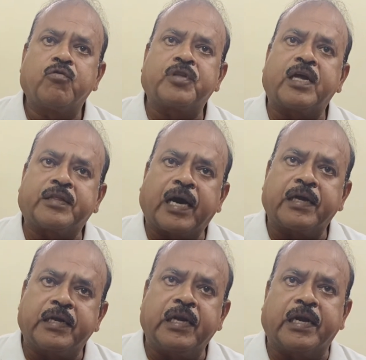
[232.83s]
उतना
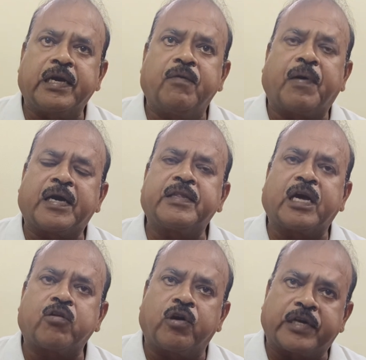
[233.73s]
तार ही लगे बाकी
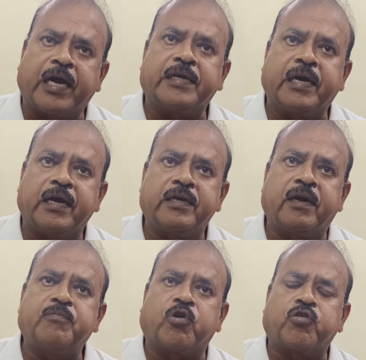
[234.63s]
तार को हटाया जाए
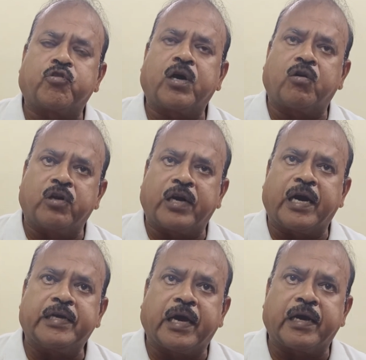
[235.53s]
जब जरूरत होगा और
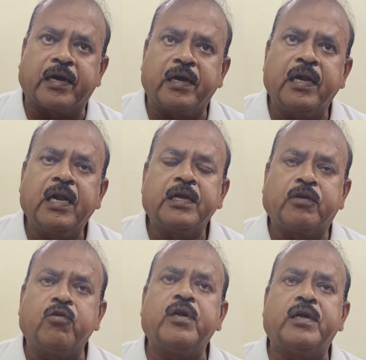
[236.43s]
लगाया जाएगा
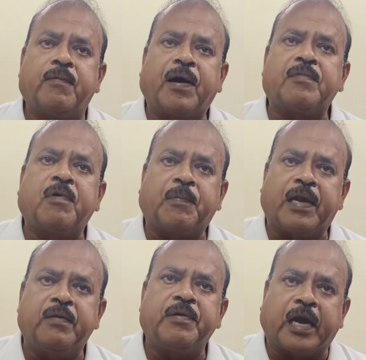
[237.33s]
नहीं ये बात मैं
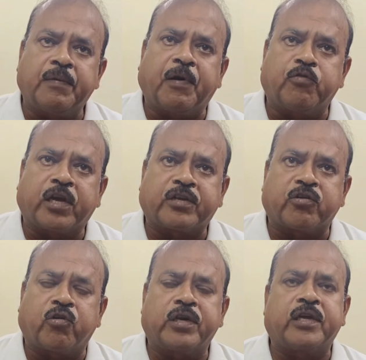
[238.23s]
पहले भी कई बार उठा
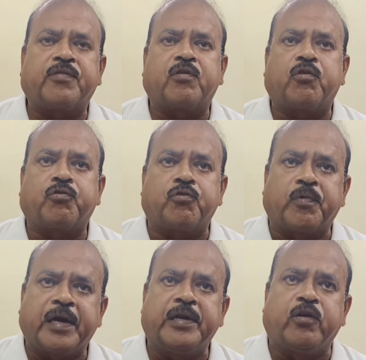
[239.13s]
चुका हूँ लेकिन इसे कोई सुनवाई